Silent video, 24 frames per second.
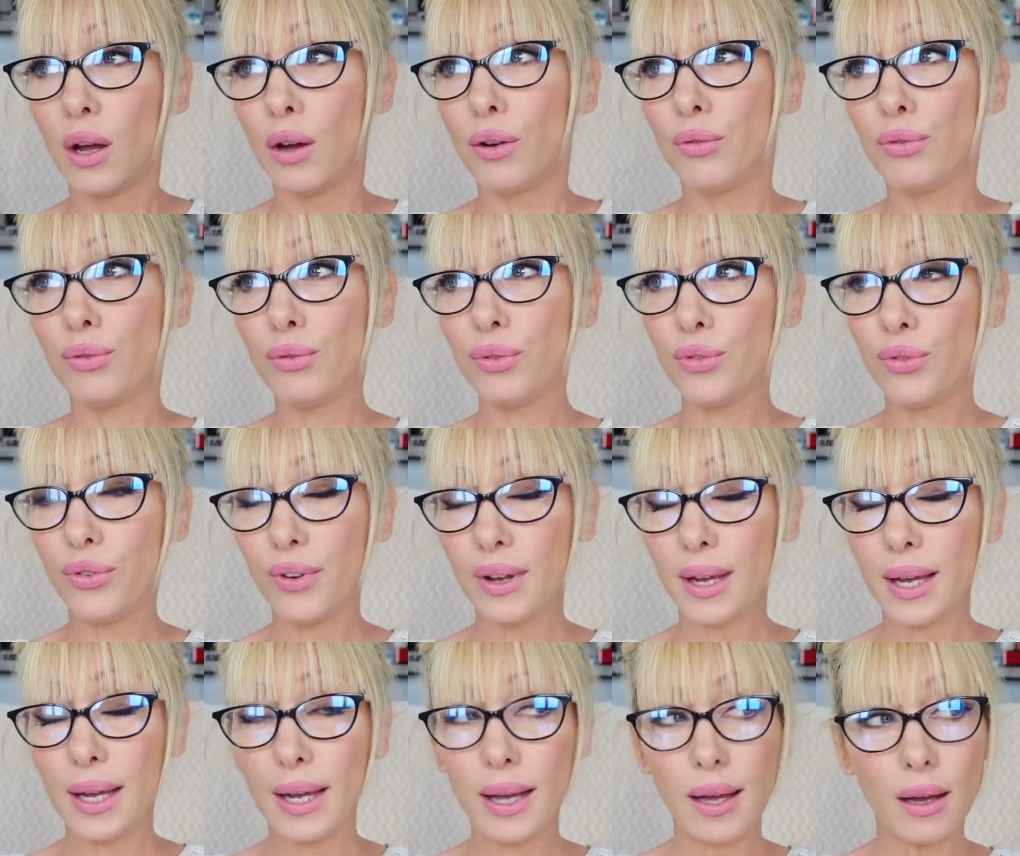Vous
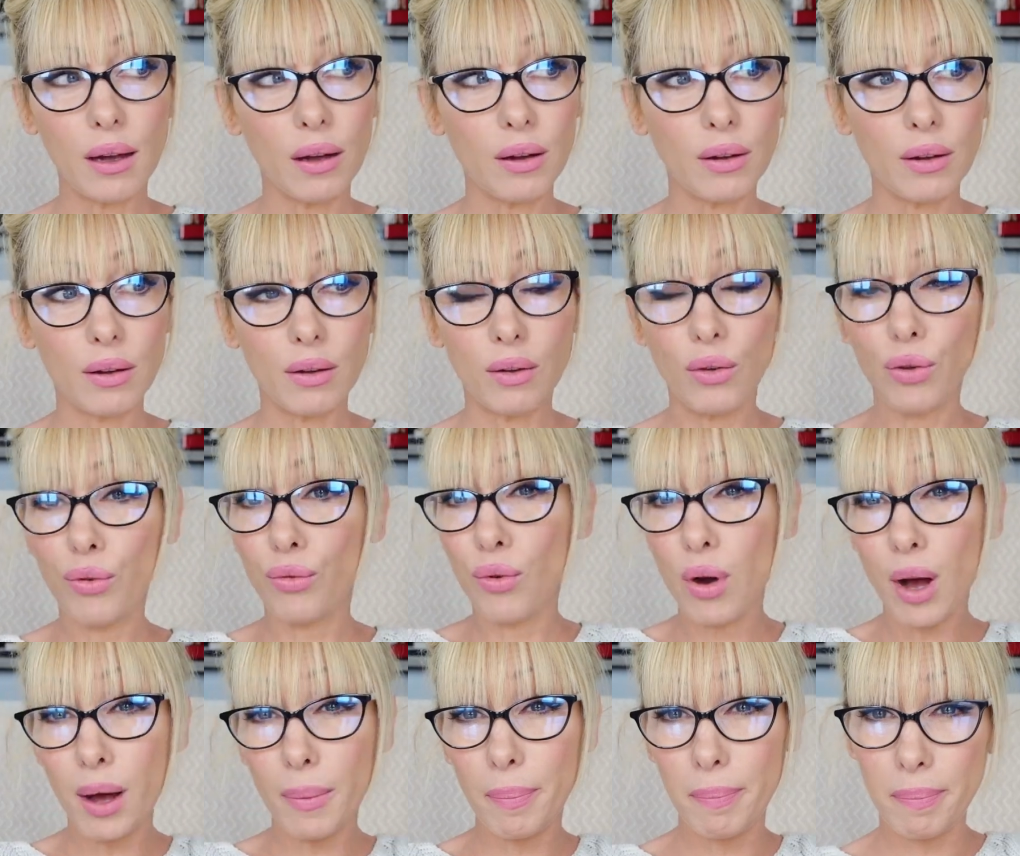devez euh, le
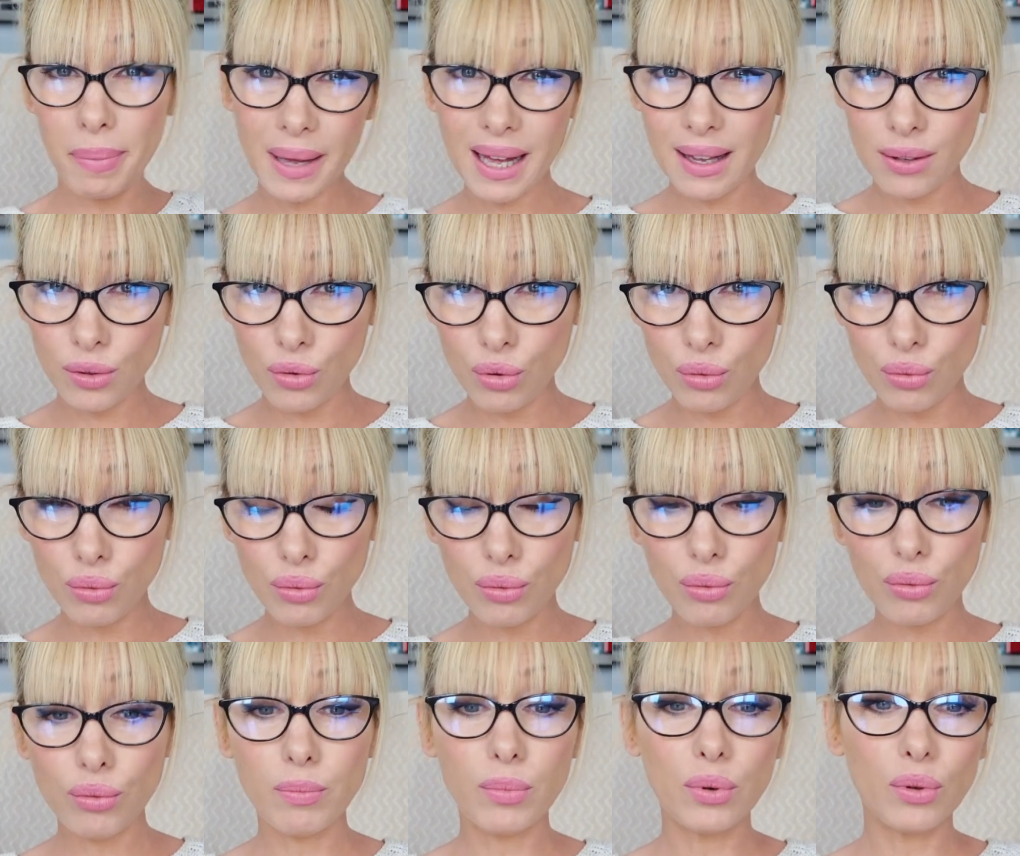voir
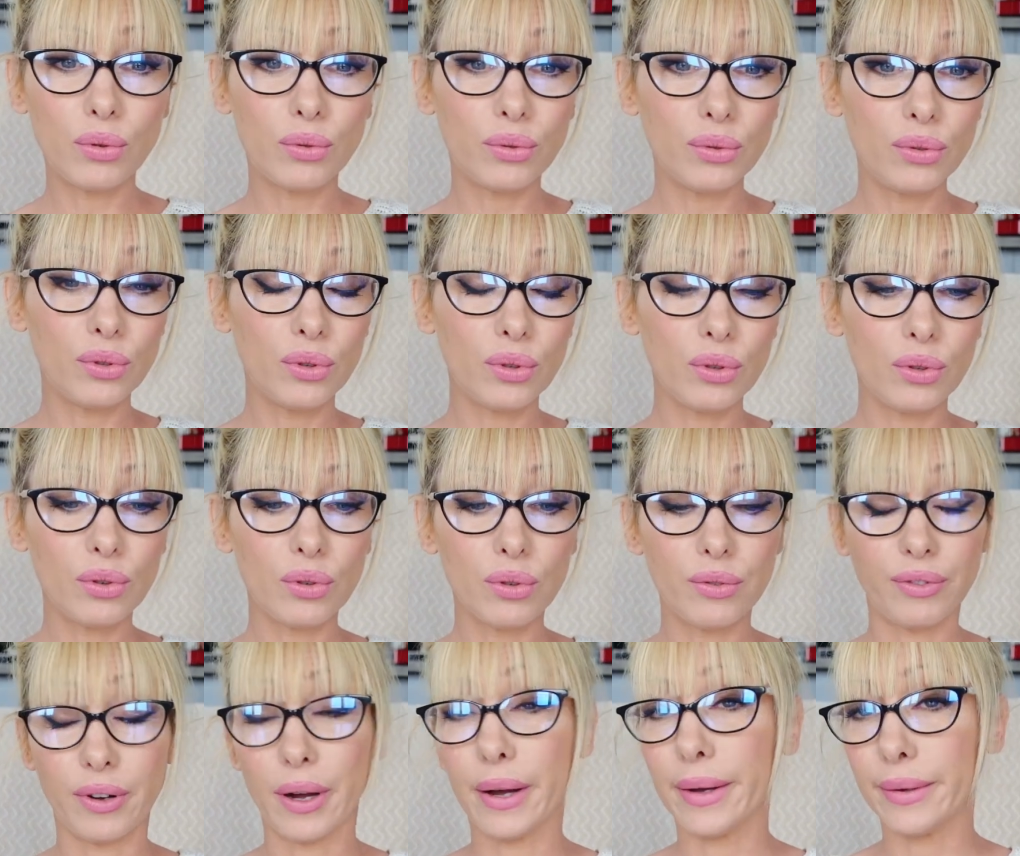partout, beaucoup de,
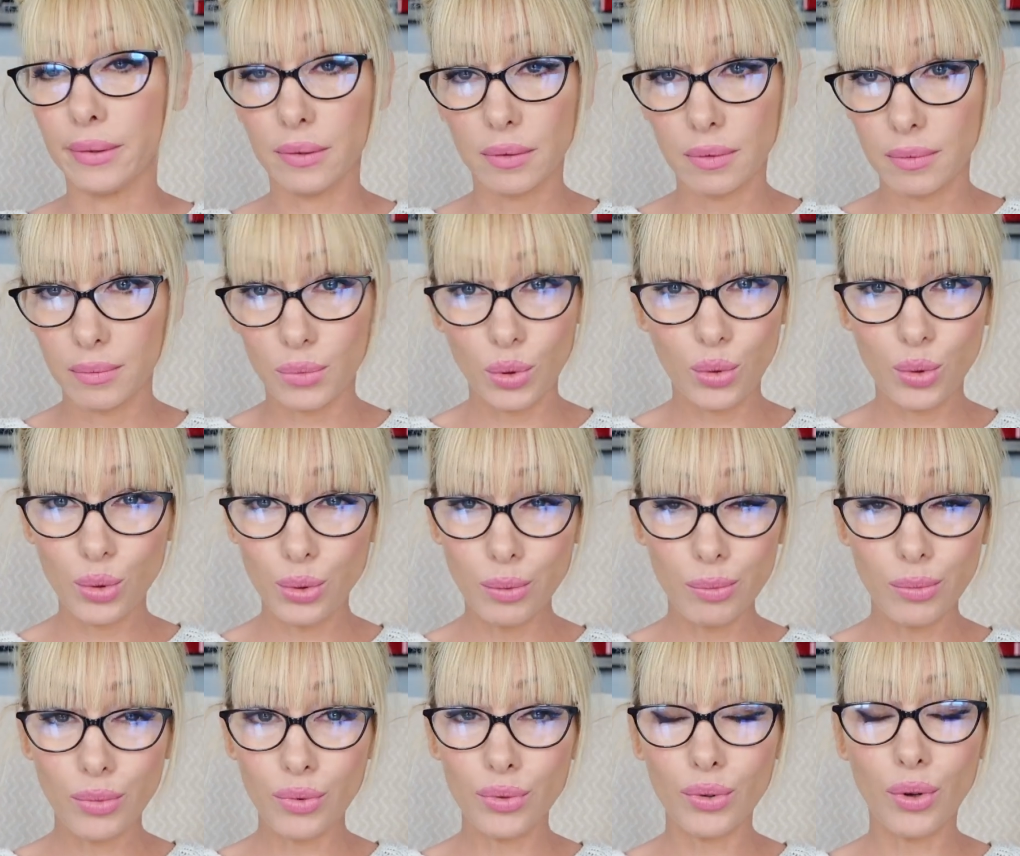enfin, beaucoup
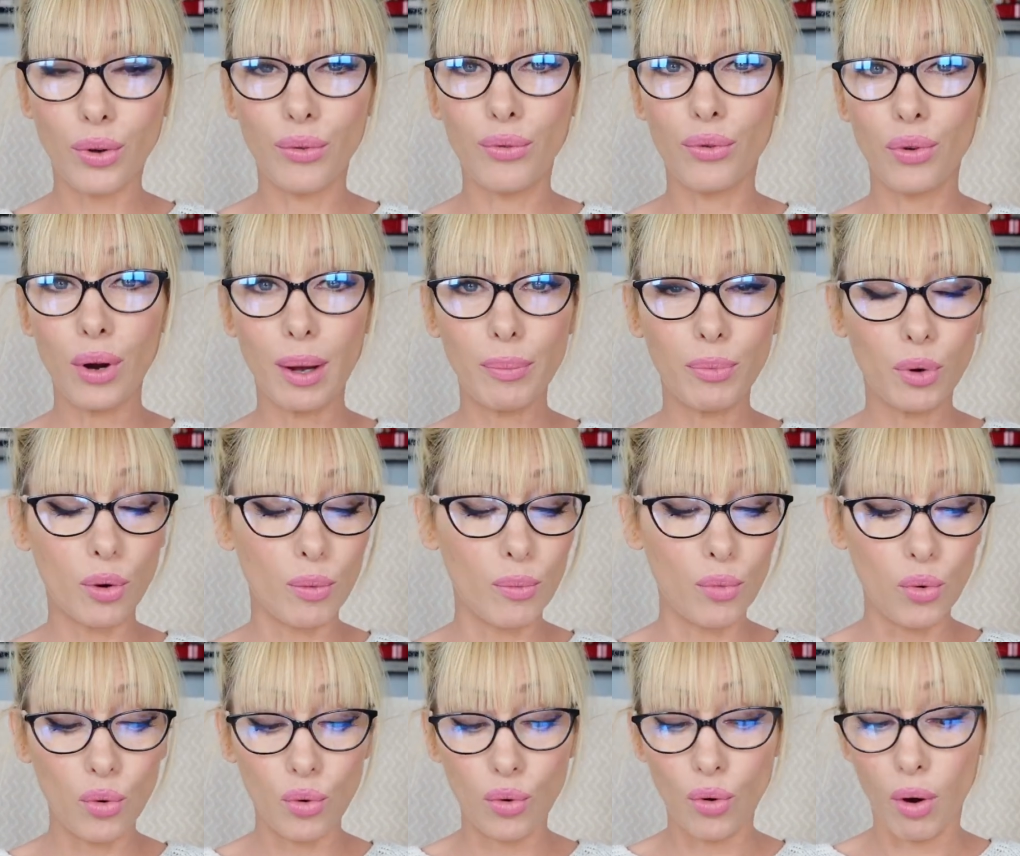de monde en font la
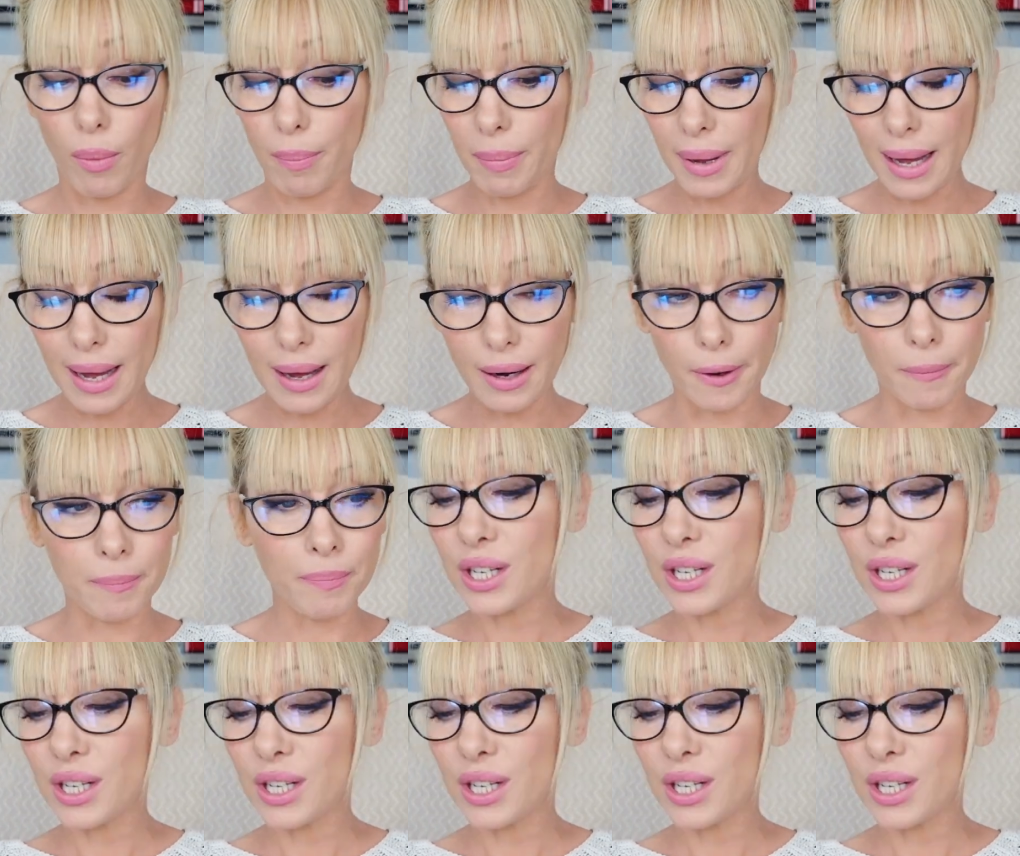promo, en parle.